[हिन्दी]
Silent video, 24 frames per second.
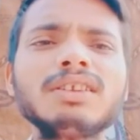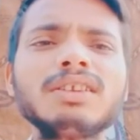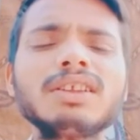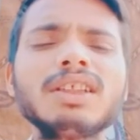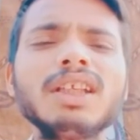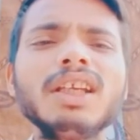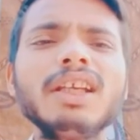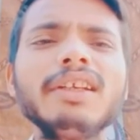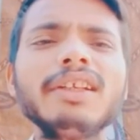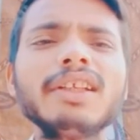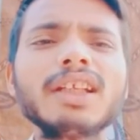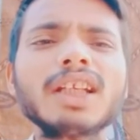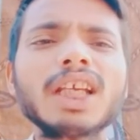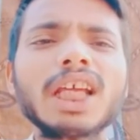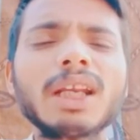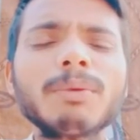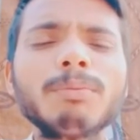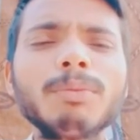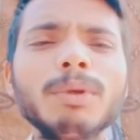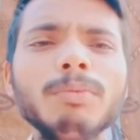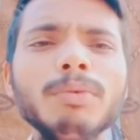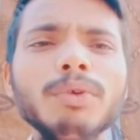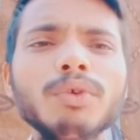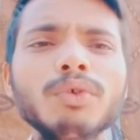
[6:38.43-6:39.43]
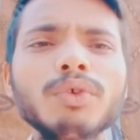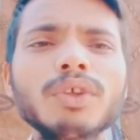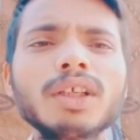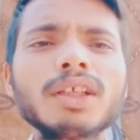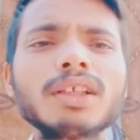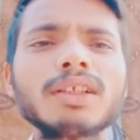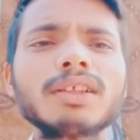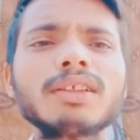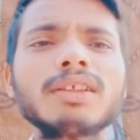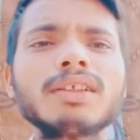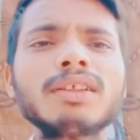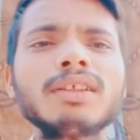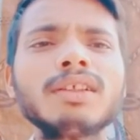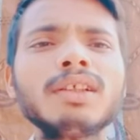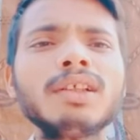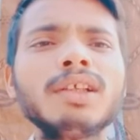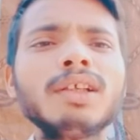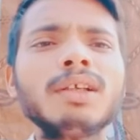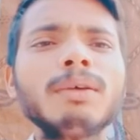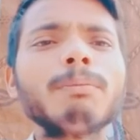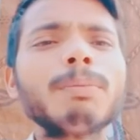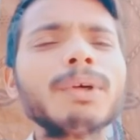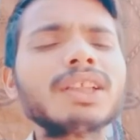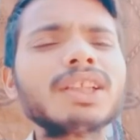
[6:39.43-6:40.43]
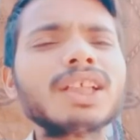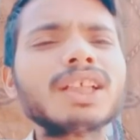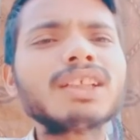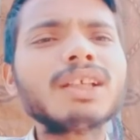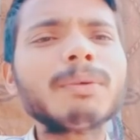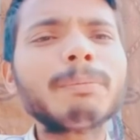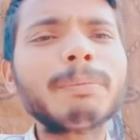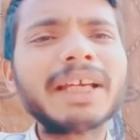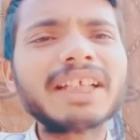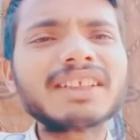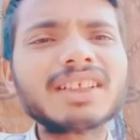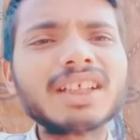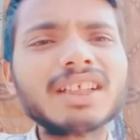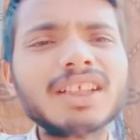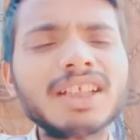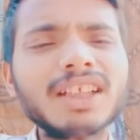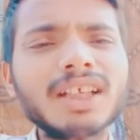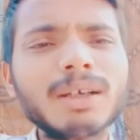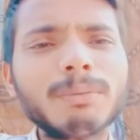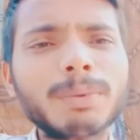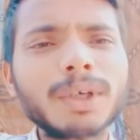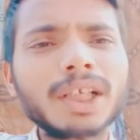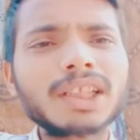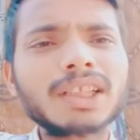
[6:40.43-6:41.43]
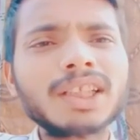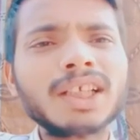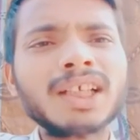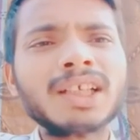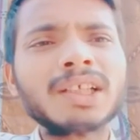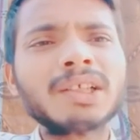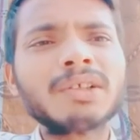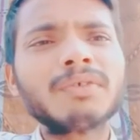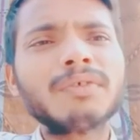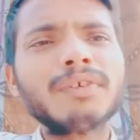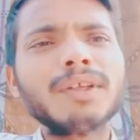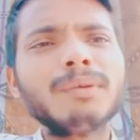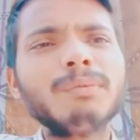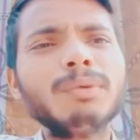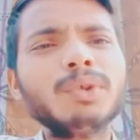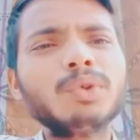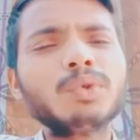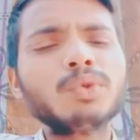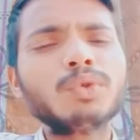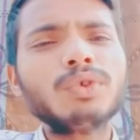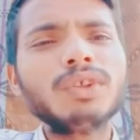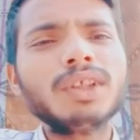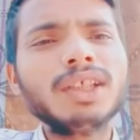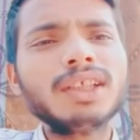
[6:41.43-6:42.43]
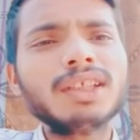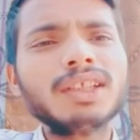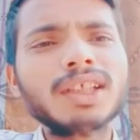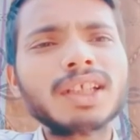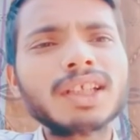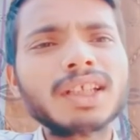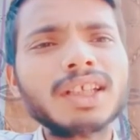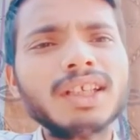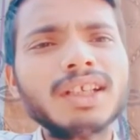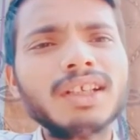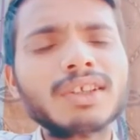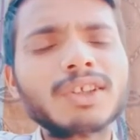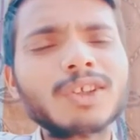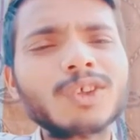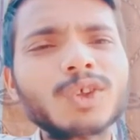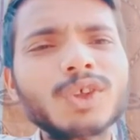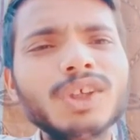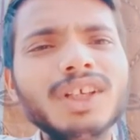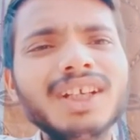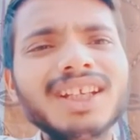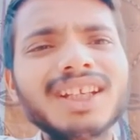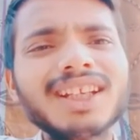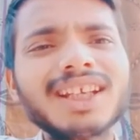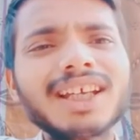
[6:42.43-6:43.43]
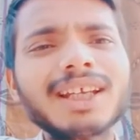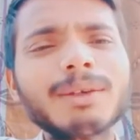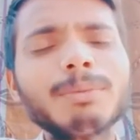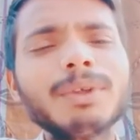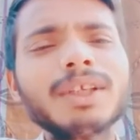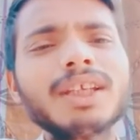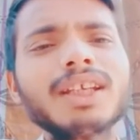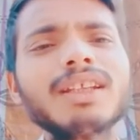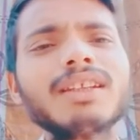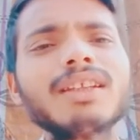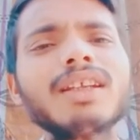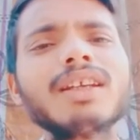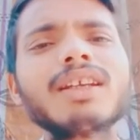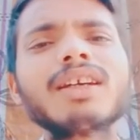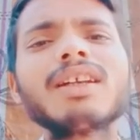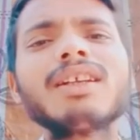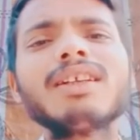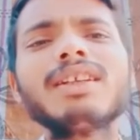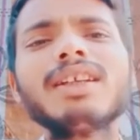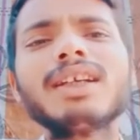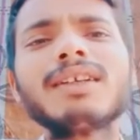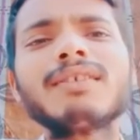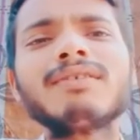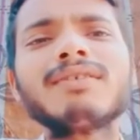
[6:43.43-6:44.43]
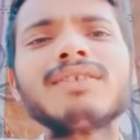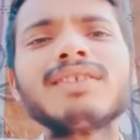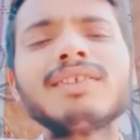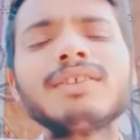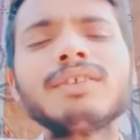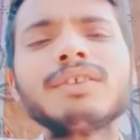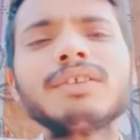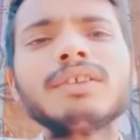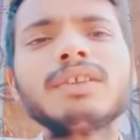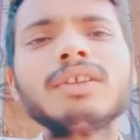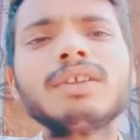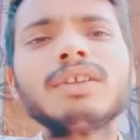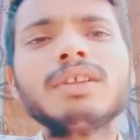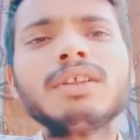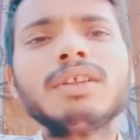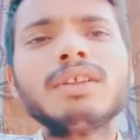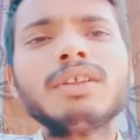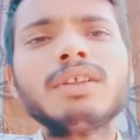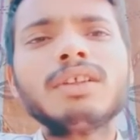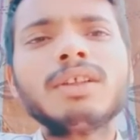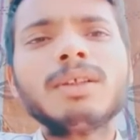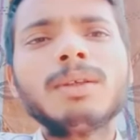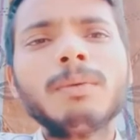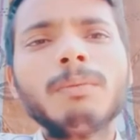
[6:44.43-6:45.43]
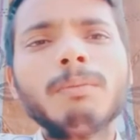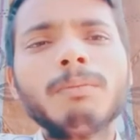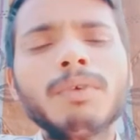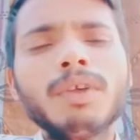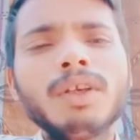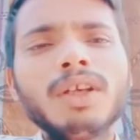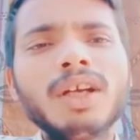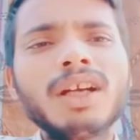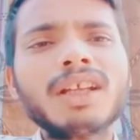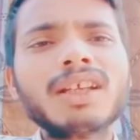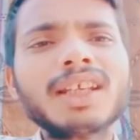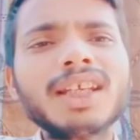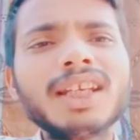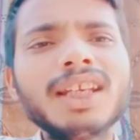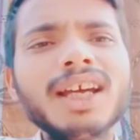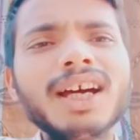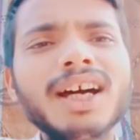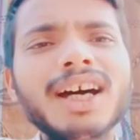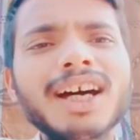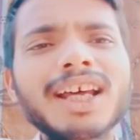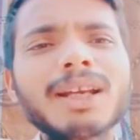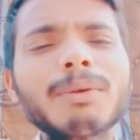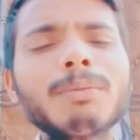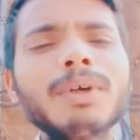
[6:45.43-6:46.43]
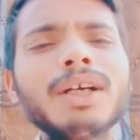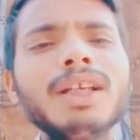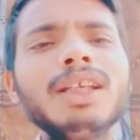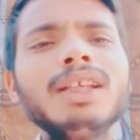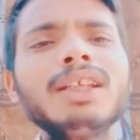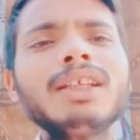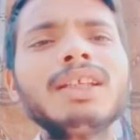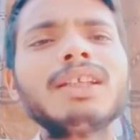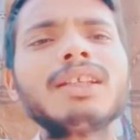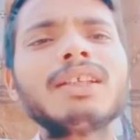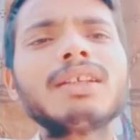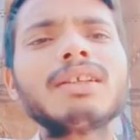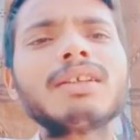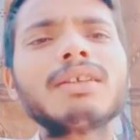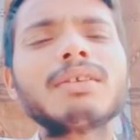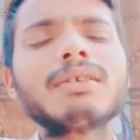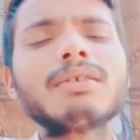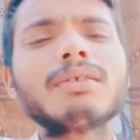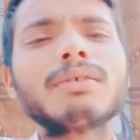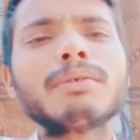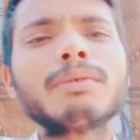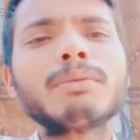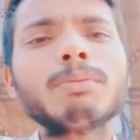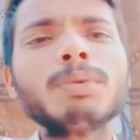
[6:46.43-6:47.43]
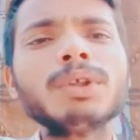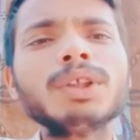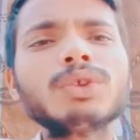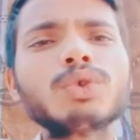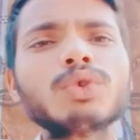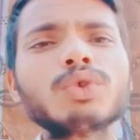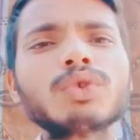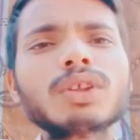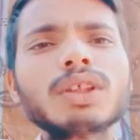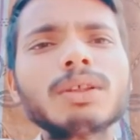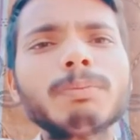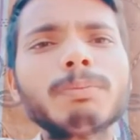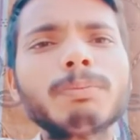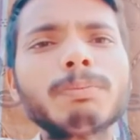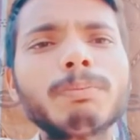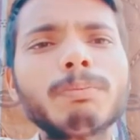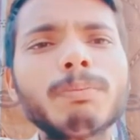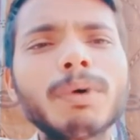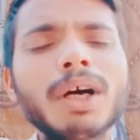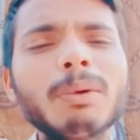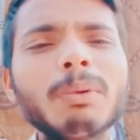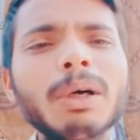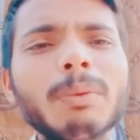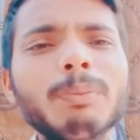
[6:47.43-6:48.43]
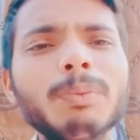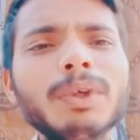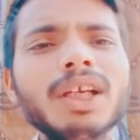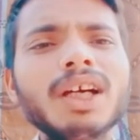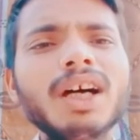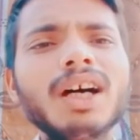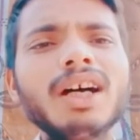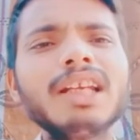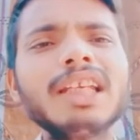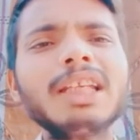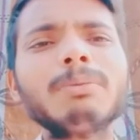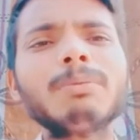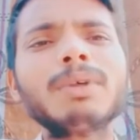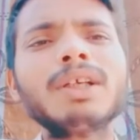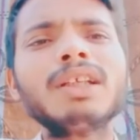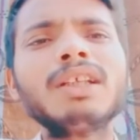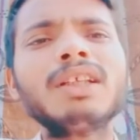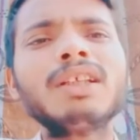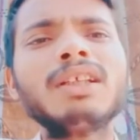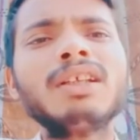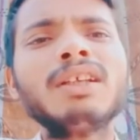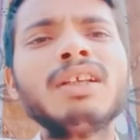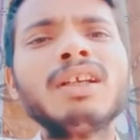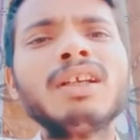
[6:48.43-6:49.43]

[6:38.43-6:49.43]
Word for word: कि इंडियन आर्मी में होना है पता था पैसा देना पड़ता है फिर भी जून यही था कि लड़के को इंडियन आर्मी के अंदर करना है लड़के ने हार मान ली बस उसके माँ बाप ने हार नहीं मानी